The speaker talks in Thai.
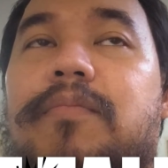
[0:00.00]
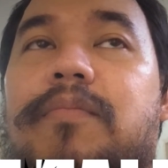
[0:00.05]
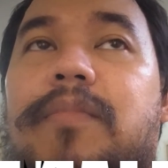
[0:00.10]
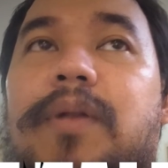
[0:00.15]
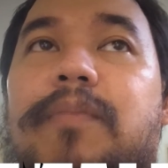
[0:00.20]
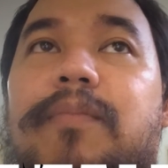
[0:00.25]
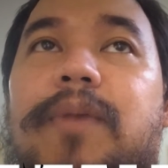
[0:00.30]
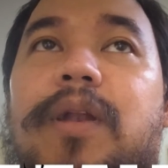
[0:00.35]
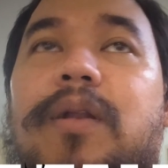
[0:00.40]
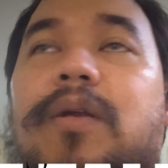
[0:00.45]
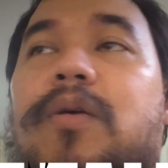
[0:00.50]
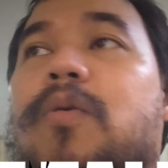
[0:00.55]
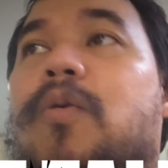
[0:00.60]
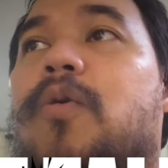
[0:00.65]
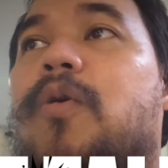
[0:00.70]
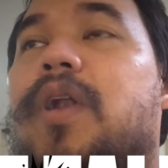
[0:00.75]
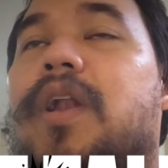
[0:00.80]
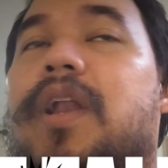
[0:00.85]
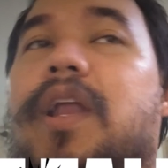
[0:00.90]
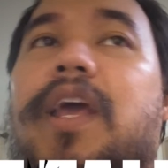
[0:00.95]
มันมันค
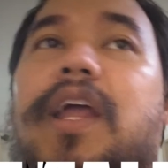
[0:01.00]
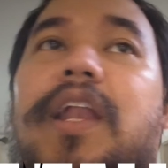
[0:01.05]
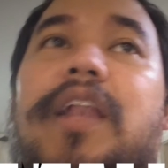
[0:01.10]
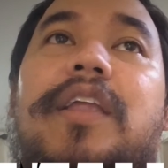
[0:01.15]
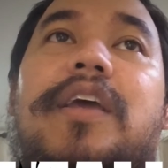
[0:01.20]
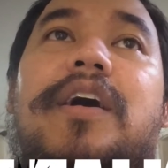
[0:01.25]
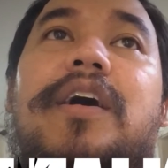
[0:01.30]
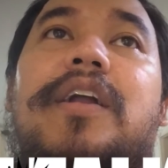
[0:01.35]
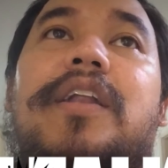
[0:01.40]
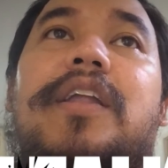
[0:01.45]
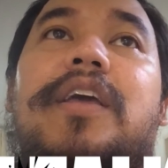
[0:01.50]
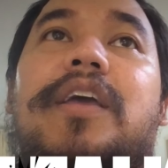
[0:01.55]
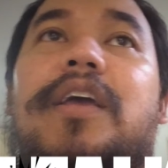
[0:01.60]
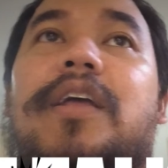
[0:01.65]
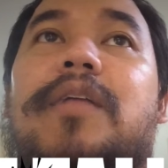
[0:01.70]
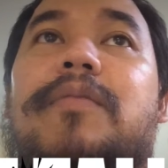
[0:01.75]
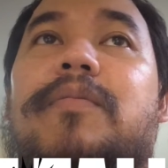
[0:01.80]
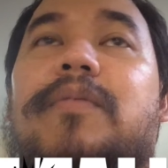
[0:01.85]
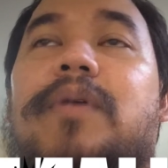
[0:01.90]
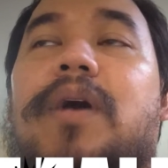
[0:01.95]
นเห็นเยอะดี
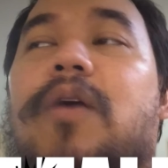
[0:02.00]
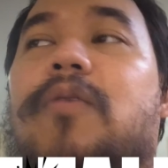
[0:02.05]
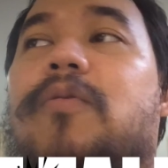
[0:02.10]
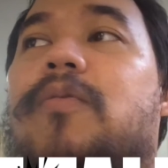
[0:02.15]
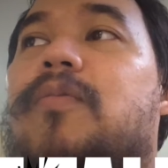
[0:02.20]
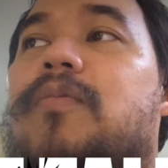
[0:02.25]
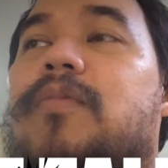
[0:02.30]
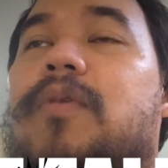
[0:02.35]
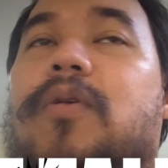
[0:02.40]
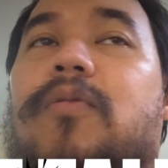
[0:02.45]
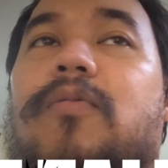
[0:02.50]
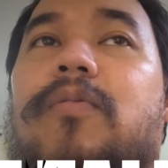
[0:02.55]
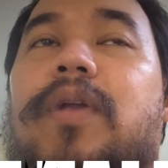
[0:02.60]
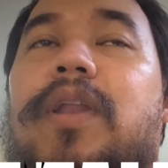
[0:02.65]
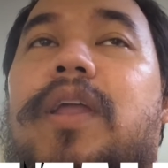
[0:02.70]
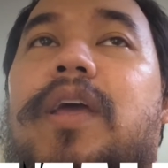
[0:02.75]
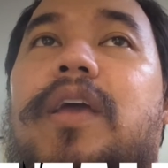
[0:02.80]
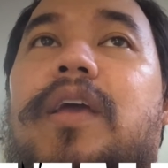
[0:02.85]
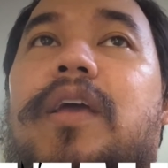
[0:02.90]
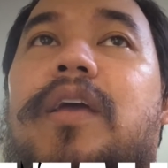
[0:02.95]
เอาลงไว้
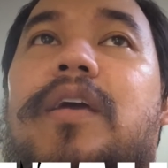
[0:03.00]
ใน